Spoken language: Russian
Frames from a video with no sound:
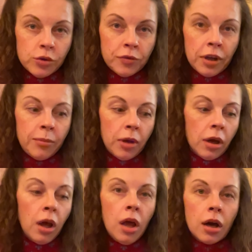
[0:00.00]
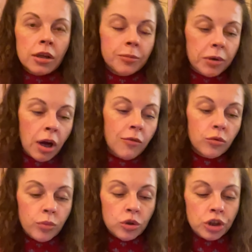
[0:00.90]
время как на пороховой
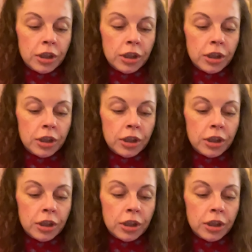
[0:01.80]
бочке.